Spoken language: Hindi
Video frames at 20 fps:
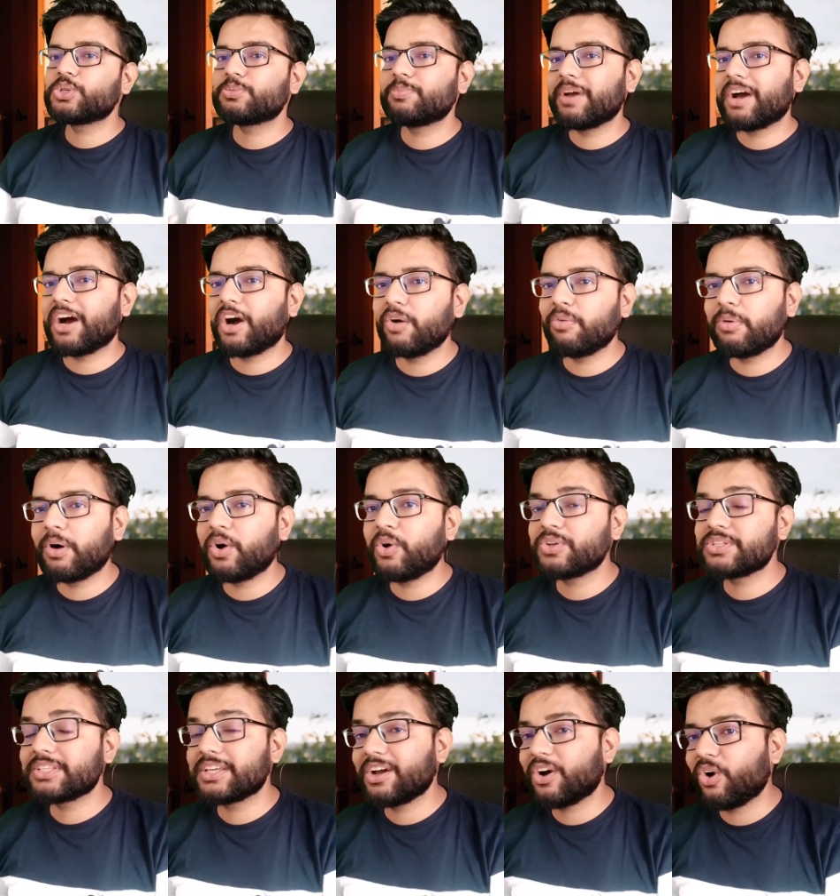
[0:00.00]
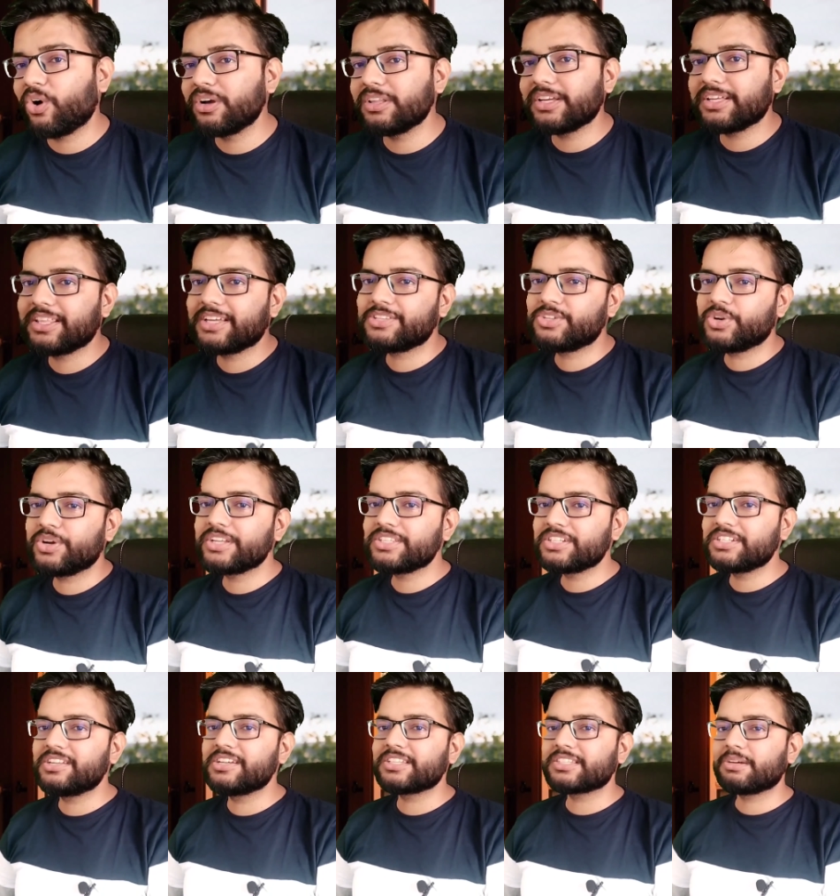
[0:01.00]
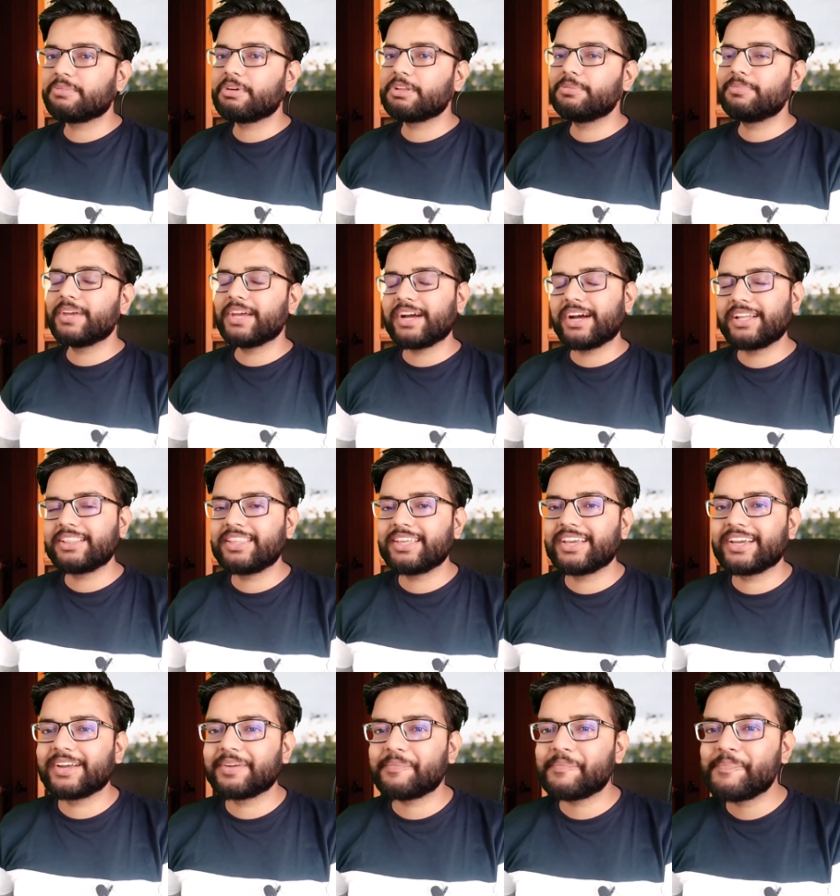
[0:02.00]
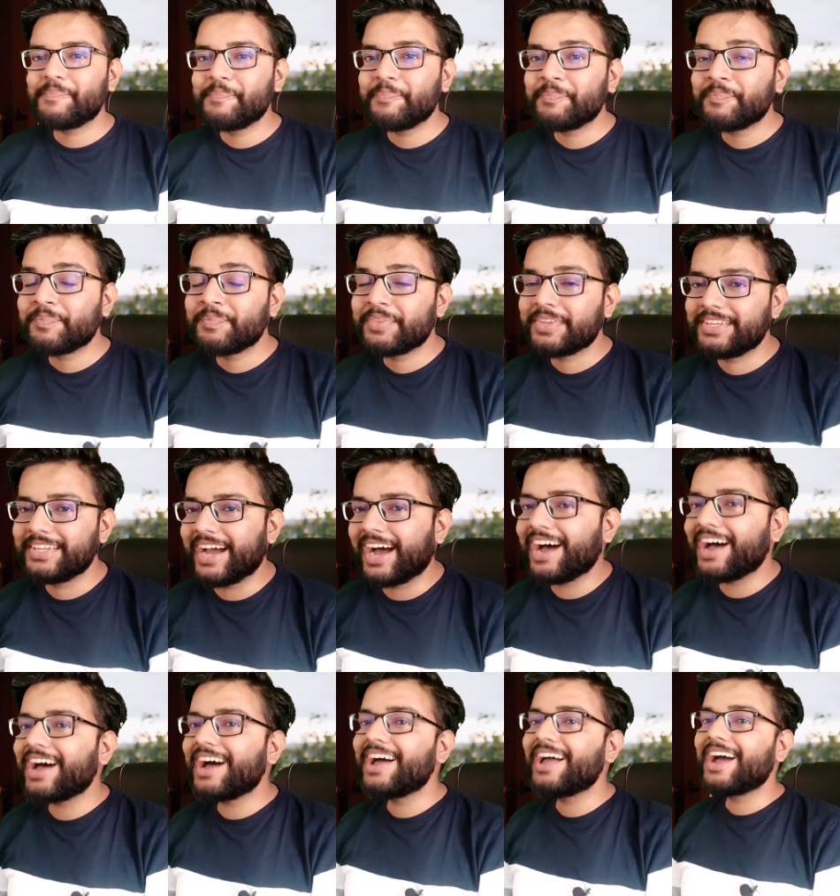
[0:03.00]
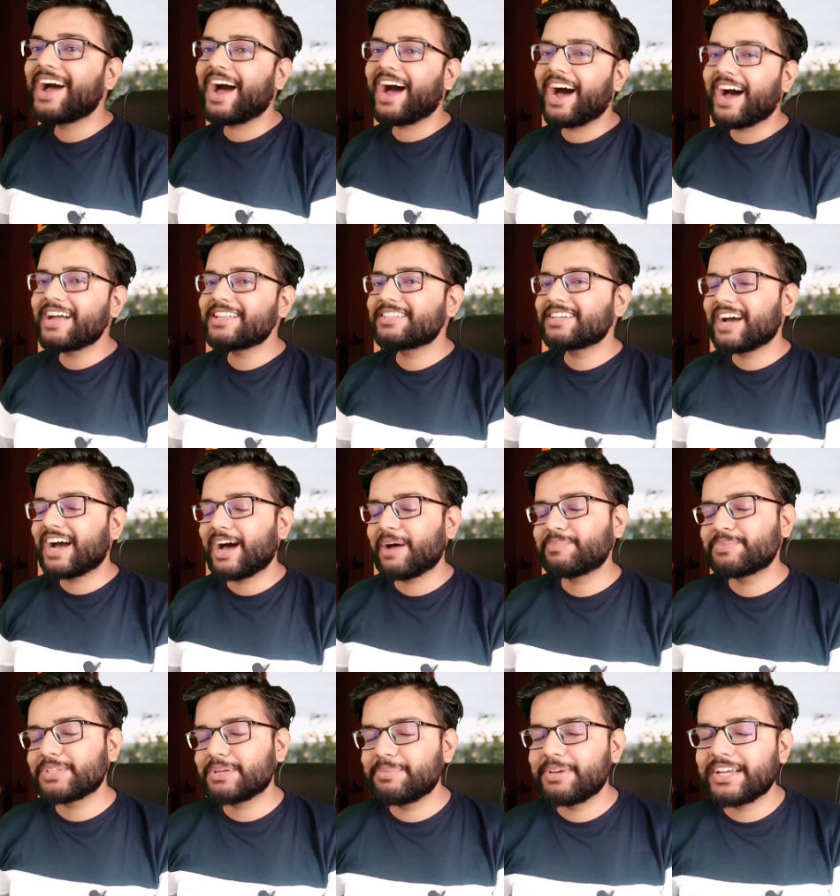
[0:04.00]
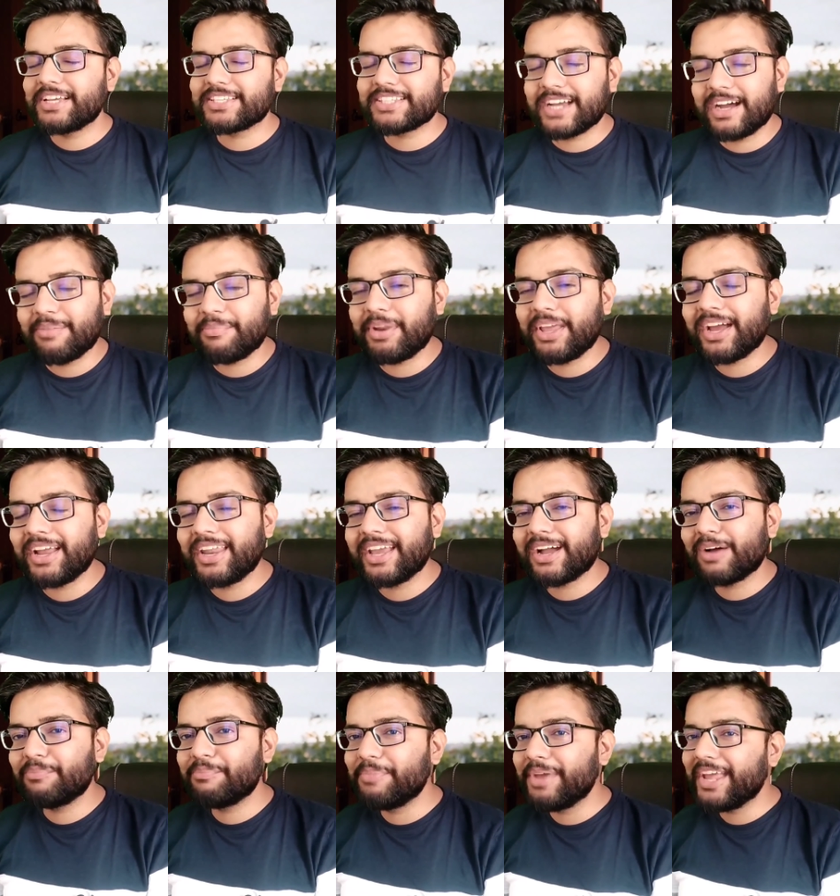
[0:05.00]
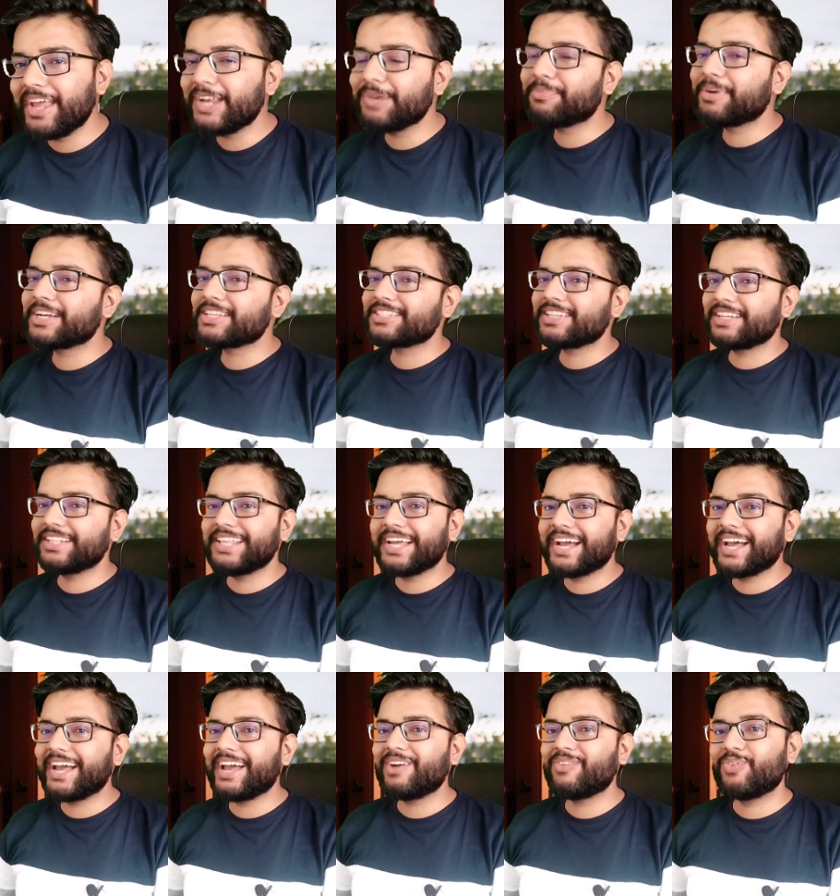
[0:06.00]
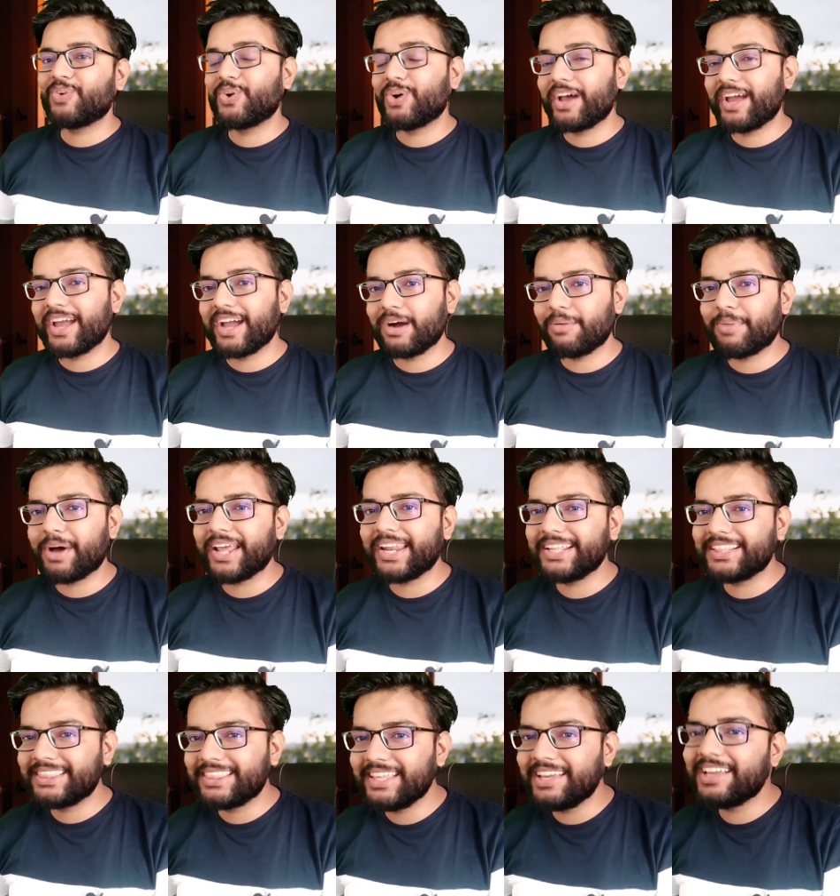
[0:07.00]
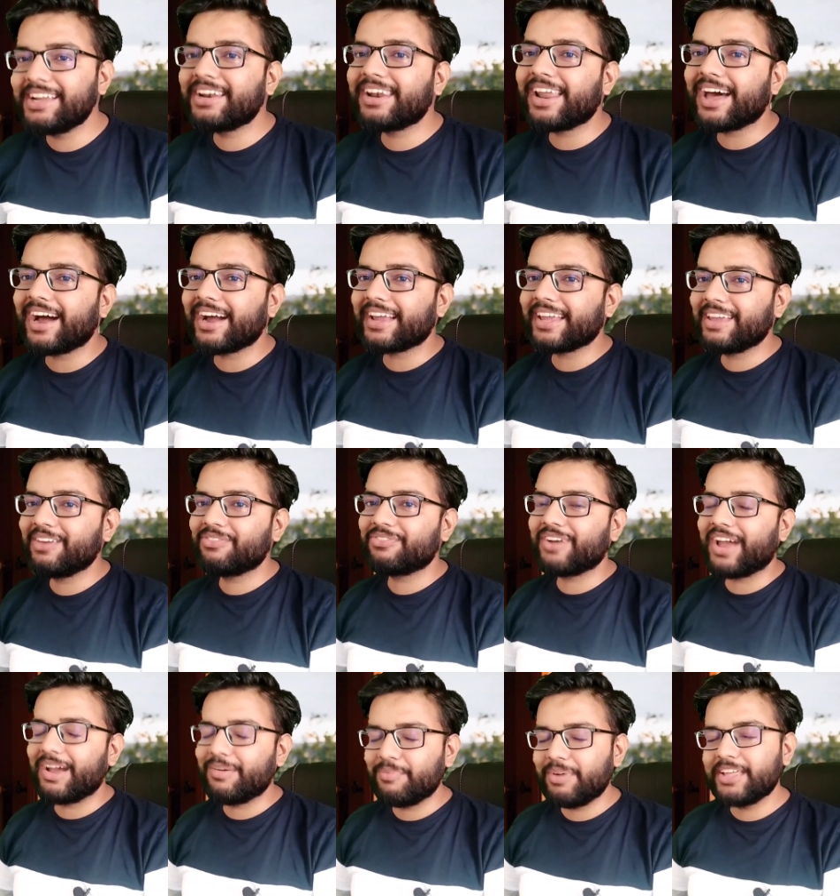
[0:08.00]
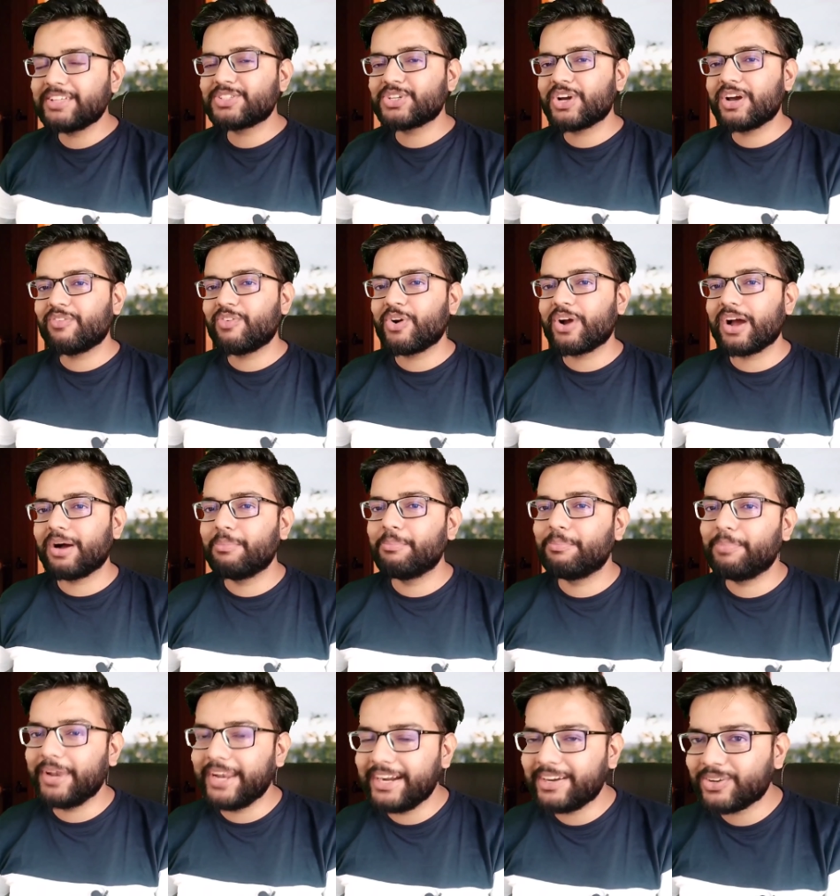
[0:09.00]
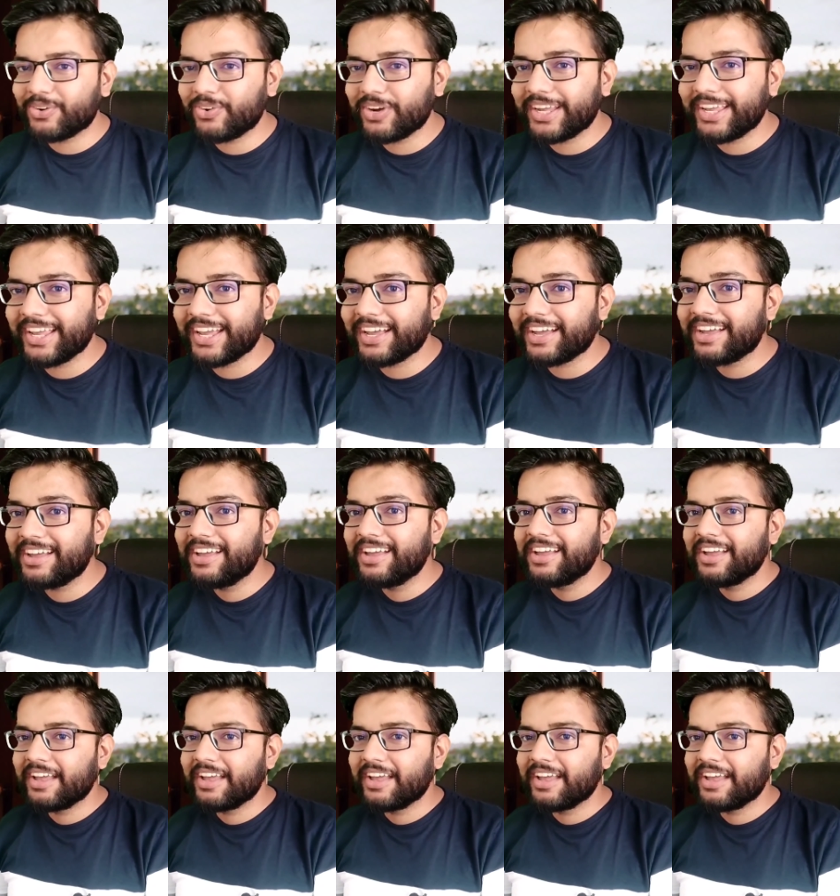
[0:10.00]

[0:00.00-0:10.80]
उसमें हाव भाव से और ज़्यादा जो है चीज़ें समझ में आती हैं यहाँ आज आप सभी के सामने आने का मेन मकसद है वो है हमारी तीन लाख की फैमिली जो है वो कंप्लीट हो गई है